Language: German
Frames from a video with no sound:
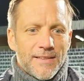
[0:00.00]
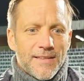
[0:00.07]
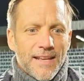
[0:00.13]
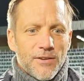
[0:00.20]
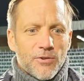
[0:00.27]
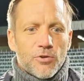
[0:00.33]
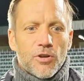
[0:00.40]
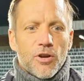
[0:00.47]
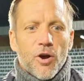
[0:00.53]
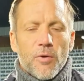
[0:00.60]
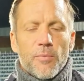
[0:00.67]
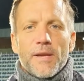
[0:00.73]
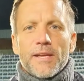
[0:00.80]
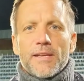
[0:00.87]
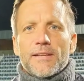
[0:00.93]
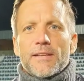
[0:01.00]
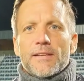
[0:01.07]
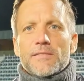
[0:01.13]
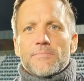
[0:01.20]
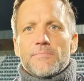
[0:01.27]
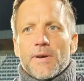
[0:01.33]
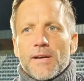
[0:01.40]
Dennoch glaube ich,
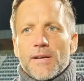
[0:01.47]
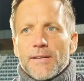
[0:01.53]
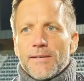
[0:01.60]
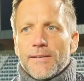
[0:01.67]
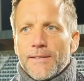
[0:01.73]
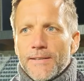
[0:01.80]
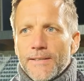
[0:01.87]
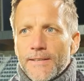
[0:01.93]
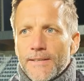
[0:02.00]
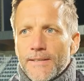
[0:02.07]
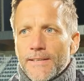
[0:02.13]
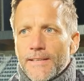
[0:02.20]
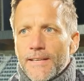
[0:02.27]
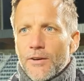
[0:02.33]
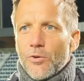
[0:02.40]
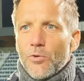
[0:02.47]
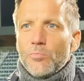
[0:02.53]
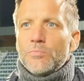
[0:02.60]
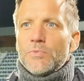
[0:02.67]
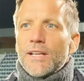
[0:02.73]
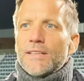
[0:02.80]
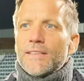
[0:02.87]
dass man ja,
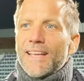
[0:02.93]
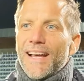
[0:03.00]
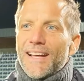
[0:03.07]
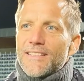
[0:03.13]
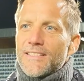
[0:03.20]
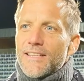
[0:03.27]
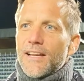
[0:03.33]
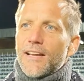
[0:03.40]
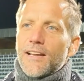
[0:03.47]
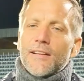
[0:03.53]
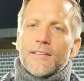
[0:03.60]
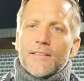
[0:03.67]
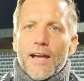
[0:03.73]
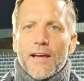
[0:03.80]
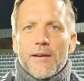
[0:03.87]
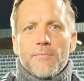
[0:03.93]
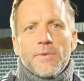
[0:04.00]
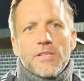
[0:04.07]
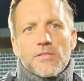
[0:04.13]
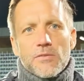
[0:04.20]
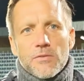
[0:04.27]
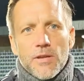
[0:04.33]
um dann tatsächlich einen Dreier
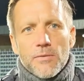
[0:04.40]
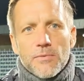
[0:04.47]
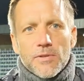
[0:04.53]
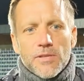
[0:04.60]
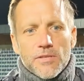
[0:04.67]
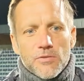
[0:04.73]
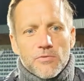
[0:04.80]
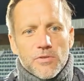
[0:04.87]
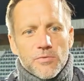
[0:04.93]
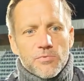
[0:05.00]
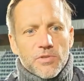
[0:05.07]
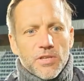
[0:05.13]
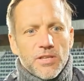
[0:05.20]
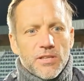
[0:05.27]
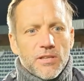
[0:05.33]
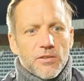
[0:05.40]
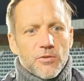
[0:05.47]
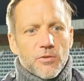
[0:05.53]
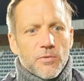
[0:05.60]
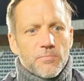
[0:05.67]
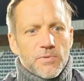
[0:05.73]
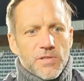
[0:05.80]
mitzunehmen das unterm Strich dann
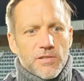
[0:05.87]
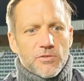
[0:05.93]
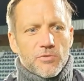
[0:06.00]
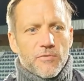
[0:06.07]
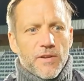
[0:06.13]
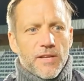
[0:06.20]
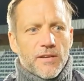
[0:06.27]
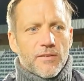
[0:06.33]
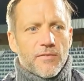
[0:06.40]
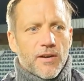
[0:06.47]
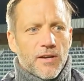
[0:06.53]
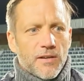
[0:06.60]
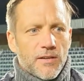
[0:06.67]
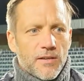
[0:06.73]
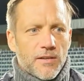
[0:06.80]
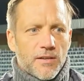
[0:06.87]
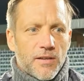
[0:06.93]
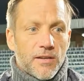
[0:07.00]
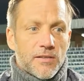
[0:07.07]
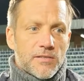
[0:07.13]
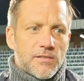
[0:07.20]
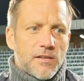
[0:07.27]
doch ein bisschen zu wenig war
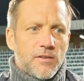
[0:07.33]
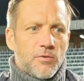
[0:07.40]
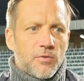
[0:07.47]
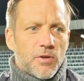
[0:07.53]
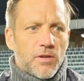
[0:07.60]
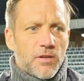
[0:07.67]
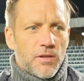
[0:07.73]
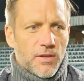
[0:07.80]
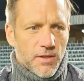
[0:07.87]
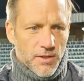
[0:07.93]
gegen eine sehr junge